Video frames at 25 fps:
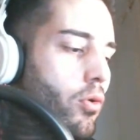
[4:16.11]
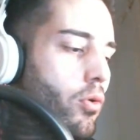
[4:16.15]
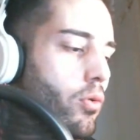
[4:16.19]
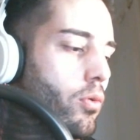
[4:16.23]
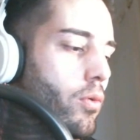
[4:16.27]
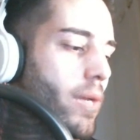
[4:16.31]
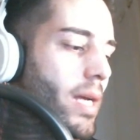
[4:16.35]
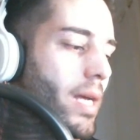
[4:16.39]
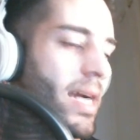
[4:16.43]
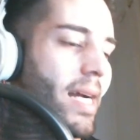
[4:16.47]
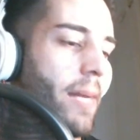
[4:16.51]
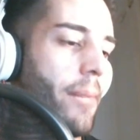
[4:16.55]
con
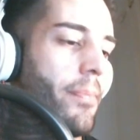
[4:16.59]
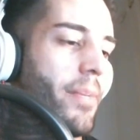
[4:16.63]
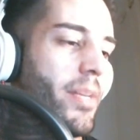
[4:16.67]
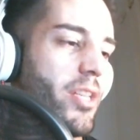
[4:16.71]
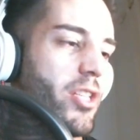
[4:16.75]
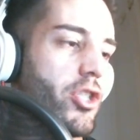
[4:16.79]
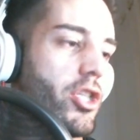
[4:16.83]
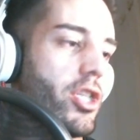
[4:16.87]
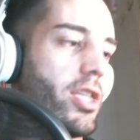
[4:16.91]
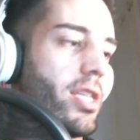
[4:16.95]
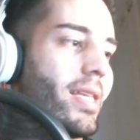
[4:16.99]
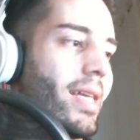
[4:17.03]
una
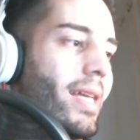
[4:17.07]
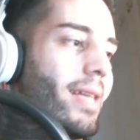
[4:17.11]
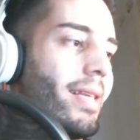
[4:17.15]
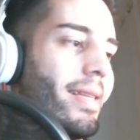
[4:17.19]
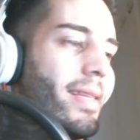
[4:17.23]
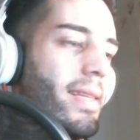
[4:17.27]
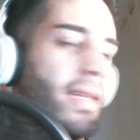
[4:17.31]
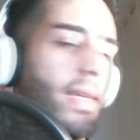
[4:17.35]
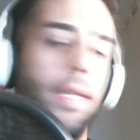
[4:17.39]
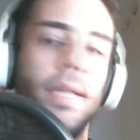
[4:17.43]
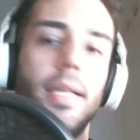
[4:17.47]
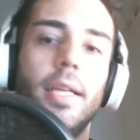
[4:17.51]
capacità
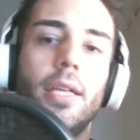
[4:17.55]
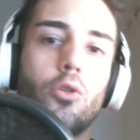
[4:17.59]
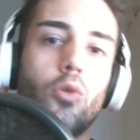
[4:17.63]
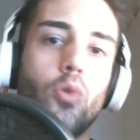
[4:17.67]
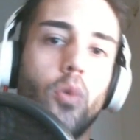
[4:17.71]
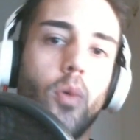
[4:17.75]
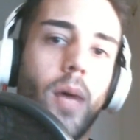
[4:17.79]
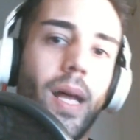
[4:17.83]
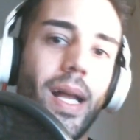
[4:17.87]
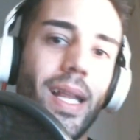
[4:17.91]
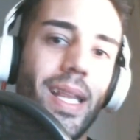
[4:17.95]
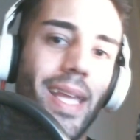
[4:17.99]

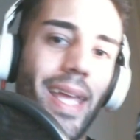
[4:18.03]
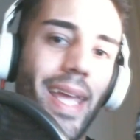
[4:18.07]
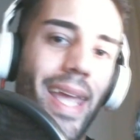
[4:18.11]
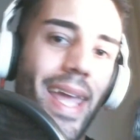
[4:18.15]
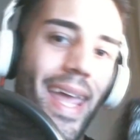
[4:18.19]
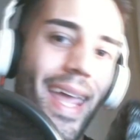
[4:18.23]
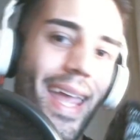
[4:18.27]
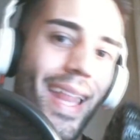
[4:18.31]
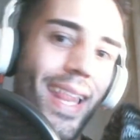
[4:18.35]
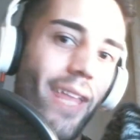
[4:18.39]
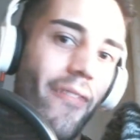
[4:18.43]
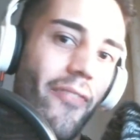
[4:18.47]
intellettuale
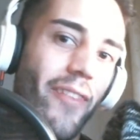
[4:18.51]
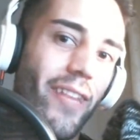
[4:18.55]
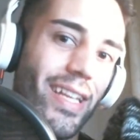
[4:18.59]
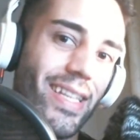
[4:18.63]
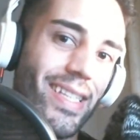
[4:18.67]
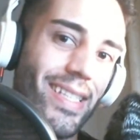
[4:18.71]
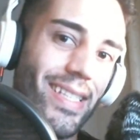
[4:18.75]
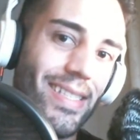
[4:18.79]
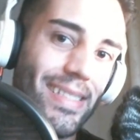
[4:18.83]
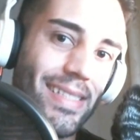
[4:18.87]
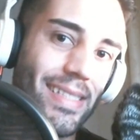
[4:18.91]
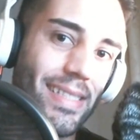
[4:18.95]

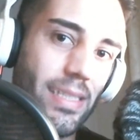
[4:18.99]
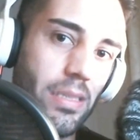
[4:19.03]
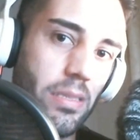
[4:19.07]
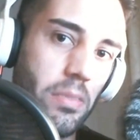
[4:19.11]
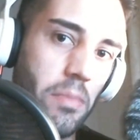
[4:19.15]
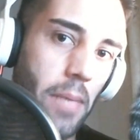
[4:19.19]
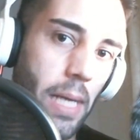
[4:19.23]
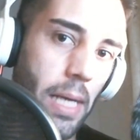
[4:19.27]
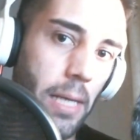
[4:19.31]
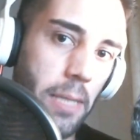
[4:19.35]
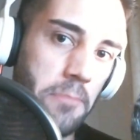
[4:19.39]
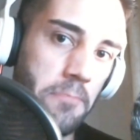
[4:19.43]

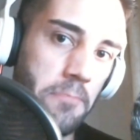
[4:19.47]
elevatissima.